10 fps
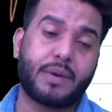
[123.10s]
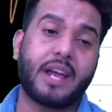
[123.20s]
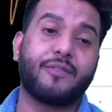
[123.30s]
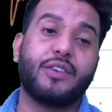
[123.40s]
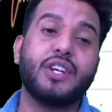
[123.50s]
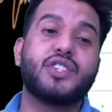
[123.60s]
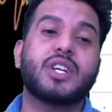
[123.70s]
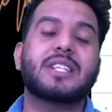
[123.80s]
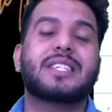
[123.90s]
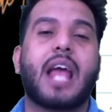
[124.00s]
के
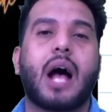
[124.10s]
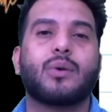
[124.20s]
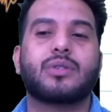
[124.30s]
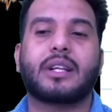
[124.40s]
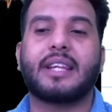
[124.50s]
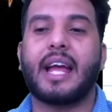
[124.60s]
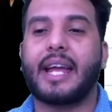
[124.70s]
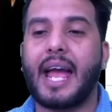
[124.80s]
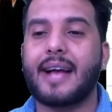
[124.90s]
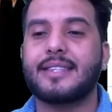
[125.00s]
फीचर्स क्या हो सकते हैं
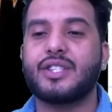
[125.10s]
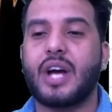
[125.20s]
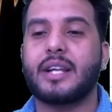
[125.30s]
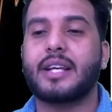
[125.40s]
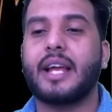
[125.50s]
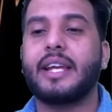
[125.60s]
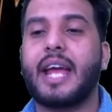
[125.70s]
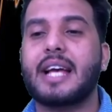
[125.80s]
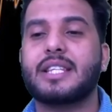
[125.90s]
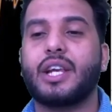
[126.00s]
क्या ऐसी जानकारी
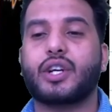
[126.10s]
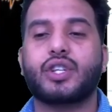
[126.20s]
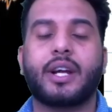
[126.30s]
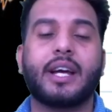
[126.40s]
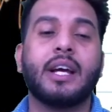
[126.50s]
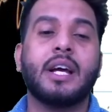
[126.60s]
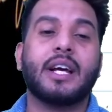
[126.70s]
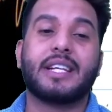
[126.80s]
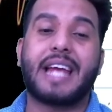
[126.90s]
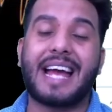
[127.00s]
क्या ऐसे लक्षण हैं
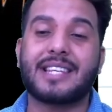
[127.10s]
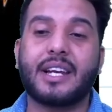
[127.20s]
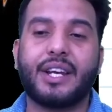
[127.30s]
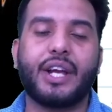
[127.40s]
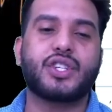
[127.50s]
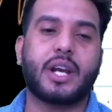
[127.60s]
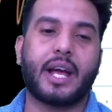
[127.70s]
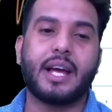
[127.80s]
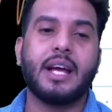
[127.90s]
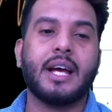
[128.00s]
क्या ऐसा नेचर
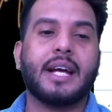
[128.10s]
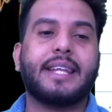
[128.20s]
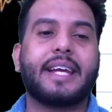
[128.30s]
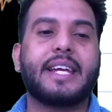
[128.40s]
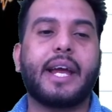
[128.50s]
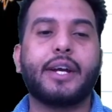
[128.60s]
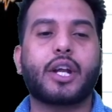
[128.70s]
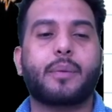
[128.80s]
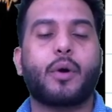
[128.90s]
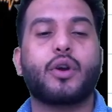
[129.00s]
है देखिए
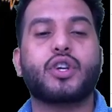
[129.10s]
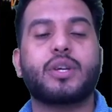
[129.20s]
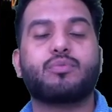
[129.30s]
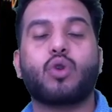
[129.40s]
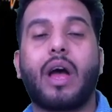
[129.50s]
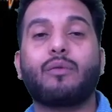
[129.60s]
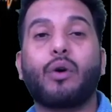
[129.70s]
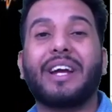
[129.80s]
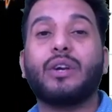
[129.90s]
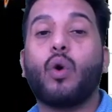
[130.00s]
इंटरप्रेन्योरशिप जो है वो
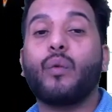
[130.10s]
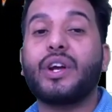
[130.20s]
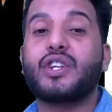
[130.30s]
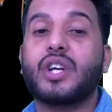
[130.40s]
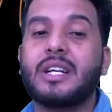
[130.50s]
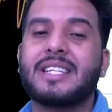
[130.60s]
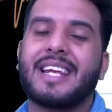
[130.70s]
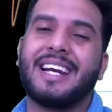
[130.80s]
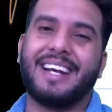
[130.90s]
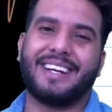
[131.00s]
इनोवेशन से
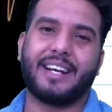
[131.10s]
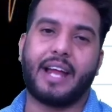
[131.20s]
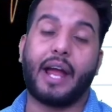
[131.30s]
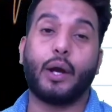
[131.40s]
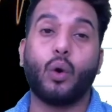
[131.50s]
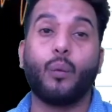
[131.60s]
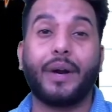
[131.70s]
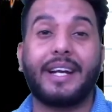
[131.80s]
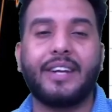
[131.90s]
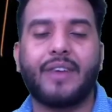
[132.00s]
रिलेटेड है
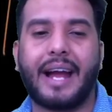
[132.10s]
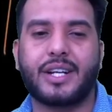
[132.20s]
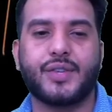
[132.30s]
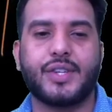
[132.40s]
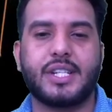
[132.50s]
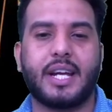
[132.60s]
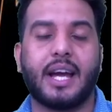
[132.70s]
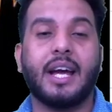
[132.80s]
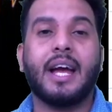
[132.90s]
इनोवेटिव एक्टिविटी है